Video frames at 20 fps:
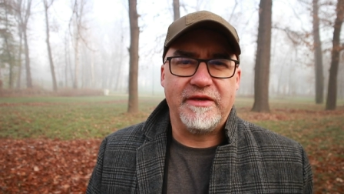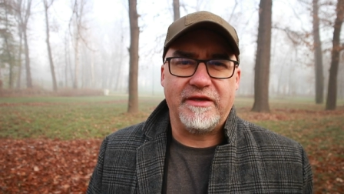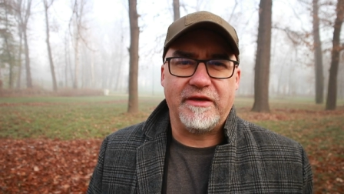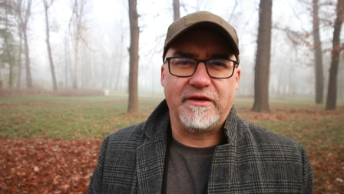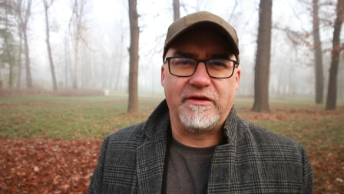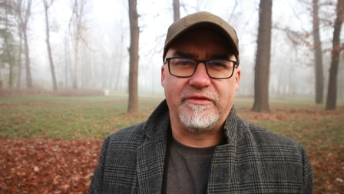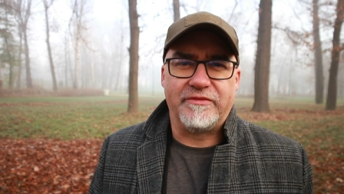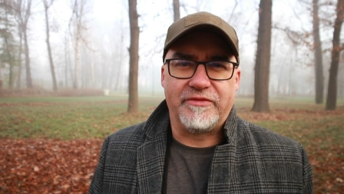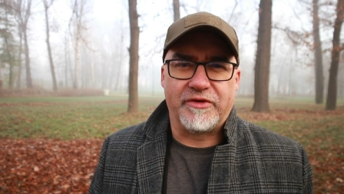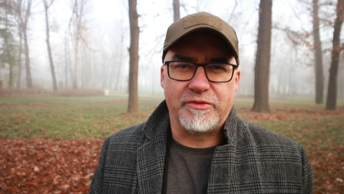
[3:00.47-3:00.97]

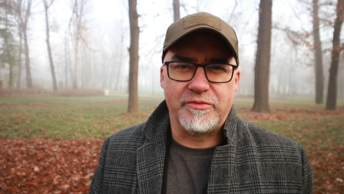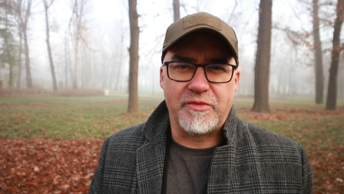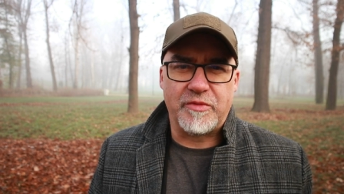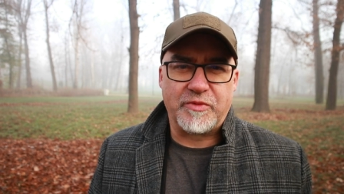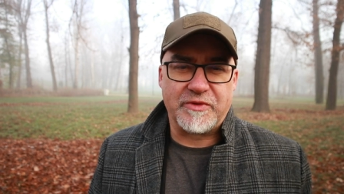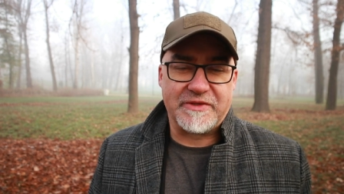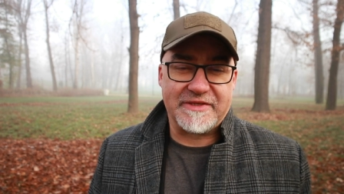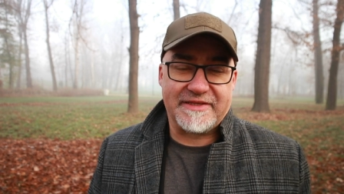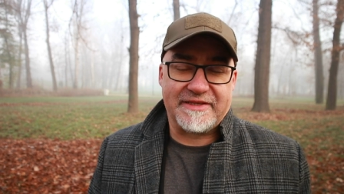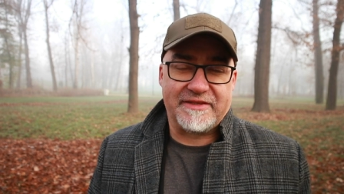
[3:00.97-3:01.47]
Jego formy
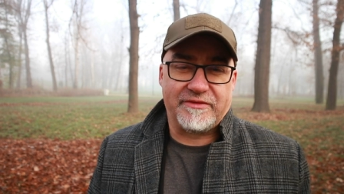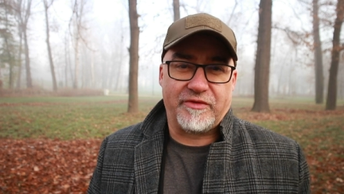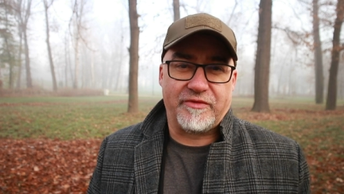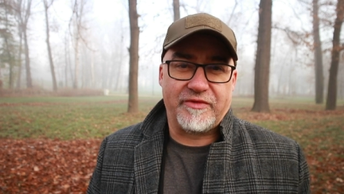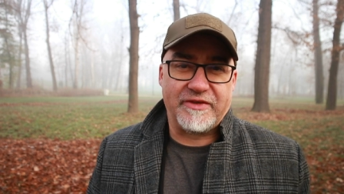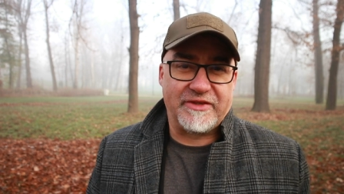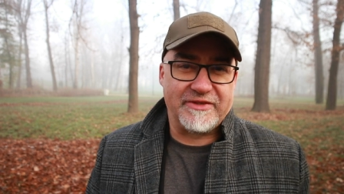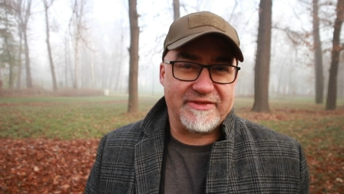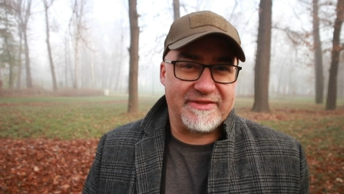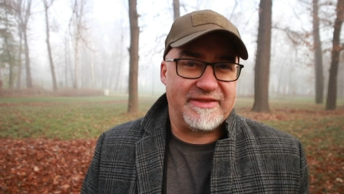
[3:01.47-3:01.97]

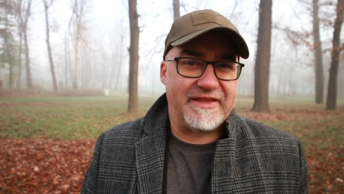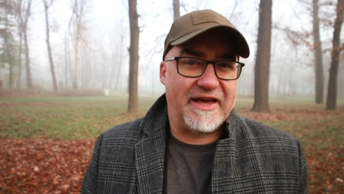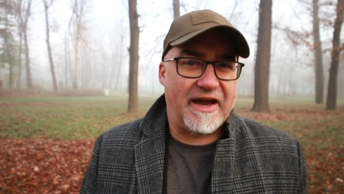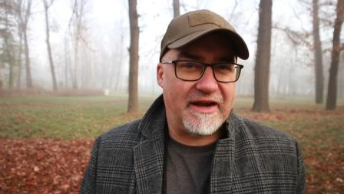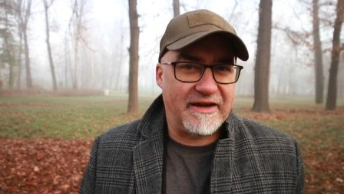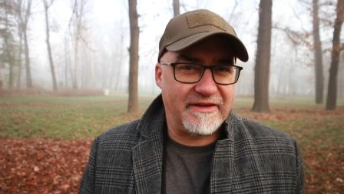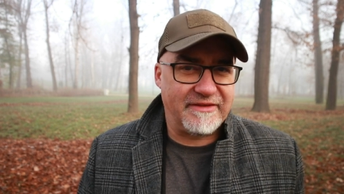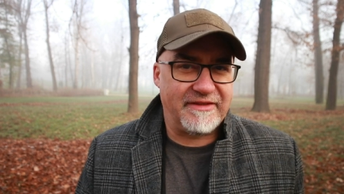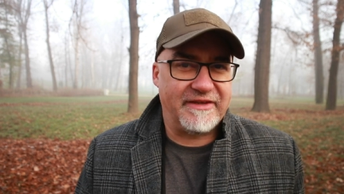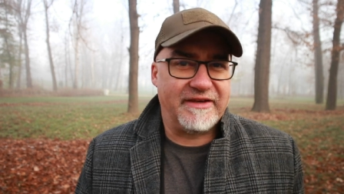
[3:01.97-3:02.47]
podstawowe to jest
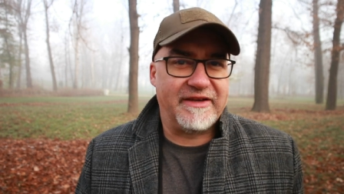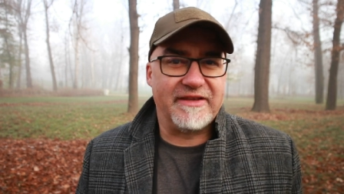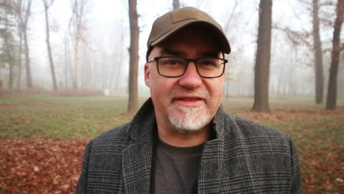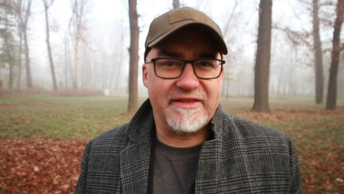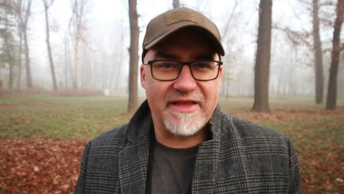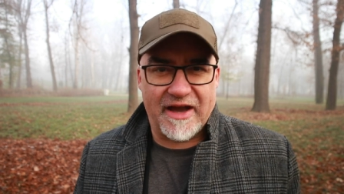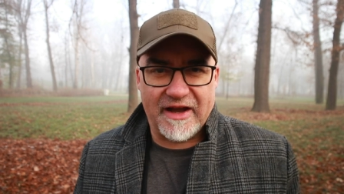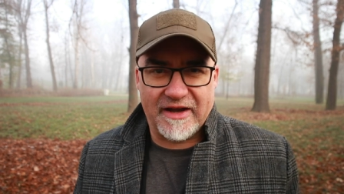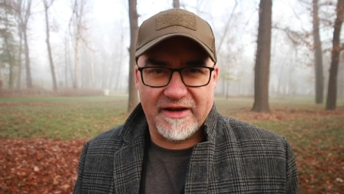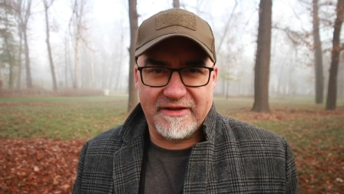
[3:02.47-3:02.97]
dachte,
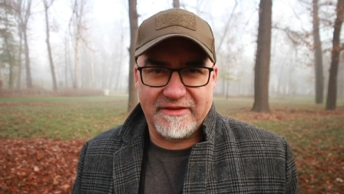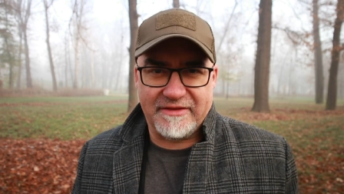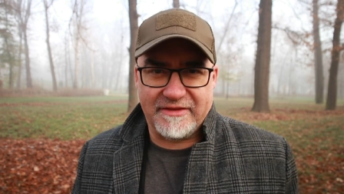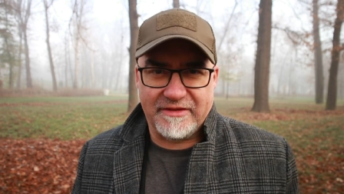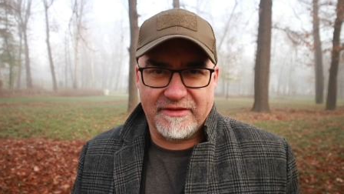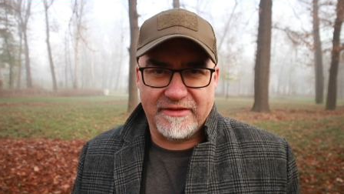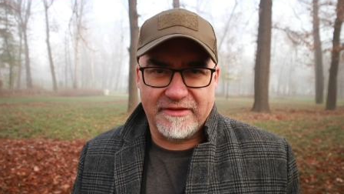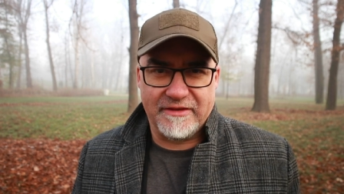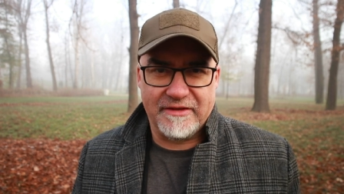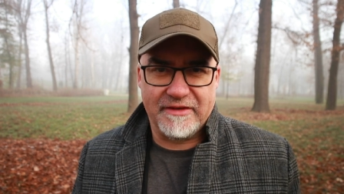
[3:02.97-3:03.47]

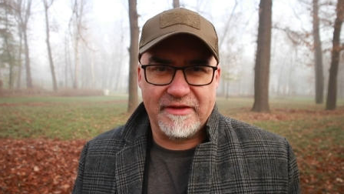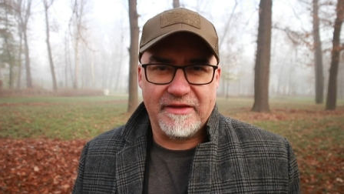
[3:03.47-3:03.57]
gedacht.